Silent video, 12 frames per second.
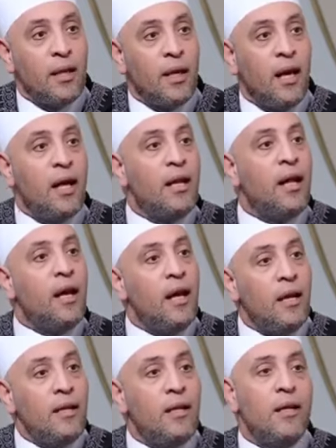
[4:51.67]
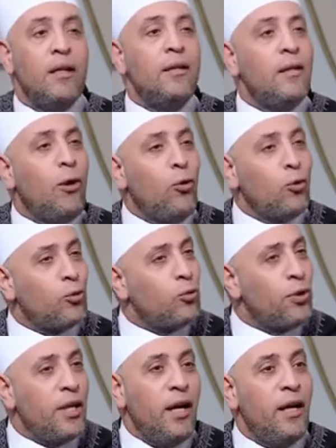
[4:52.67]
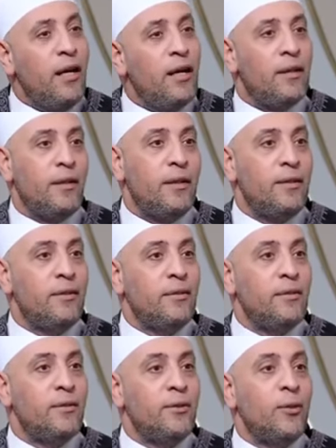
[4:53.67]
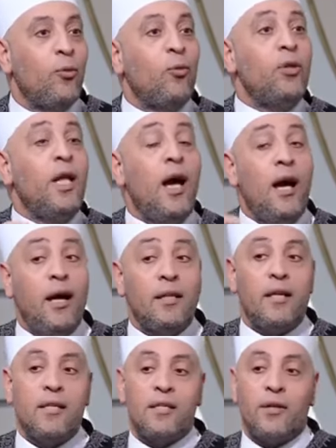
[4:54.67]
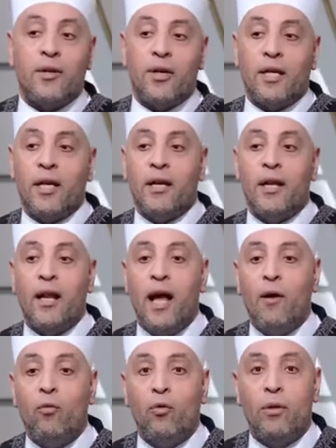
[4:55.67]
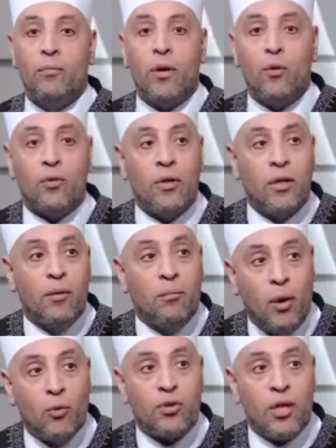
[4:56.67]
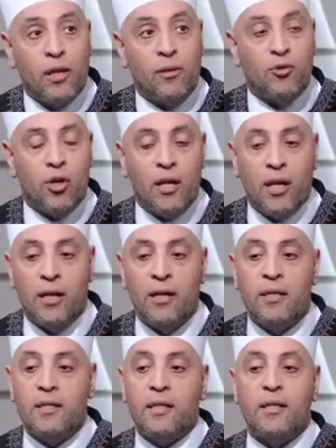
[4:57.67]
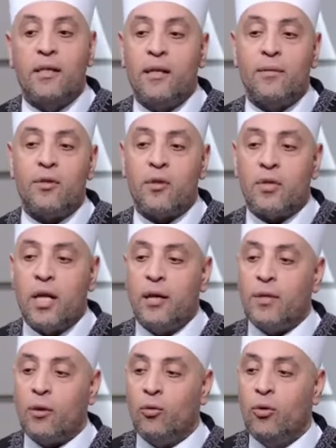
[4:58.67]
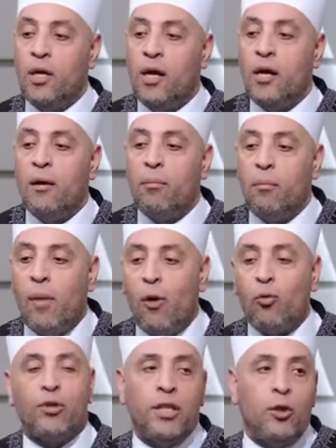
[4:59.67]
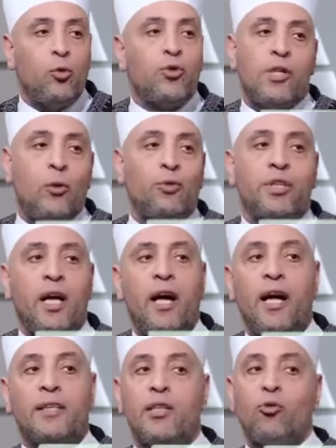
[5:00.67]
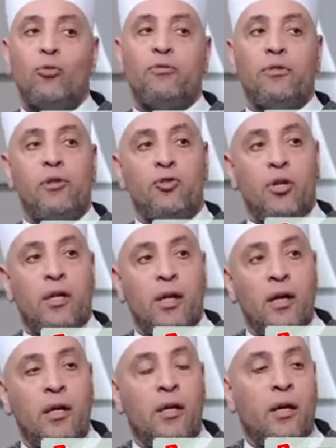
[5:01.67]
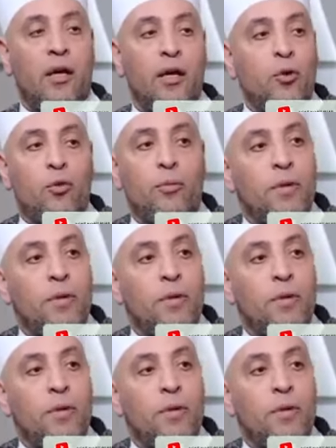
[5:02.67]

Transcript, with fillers: الآن نحط الرحال وده أحد أسرار إن أنا أول مو موصل الجنة سيدنا النبي صلى الله عليه وسلم يقول موضع صوت أحدكم في الجنة خير من